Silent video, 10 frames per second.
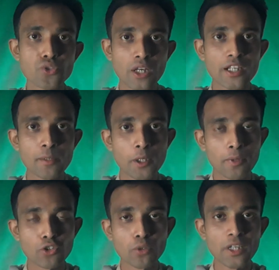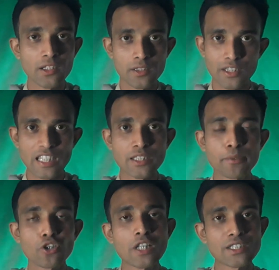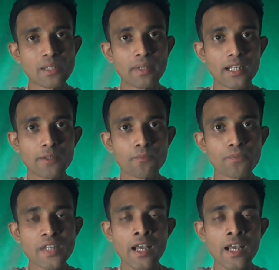কনসোলার টিমের মাধ্যমে দেশে ফেরত আসতে পারেন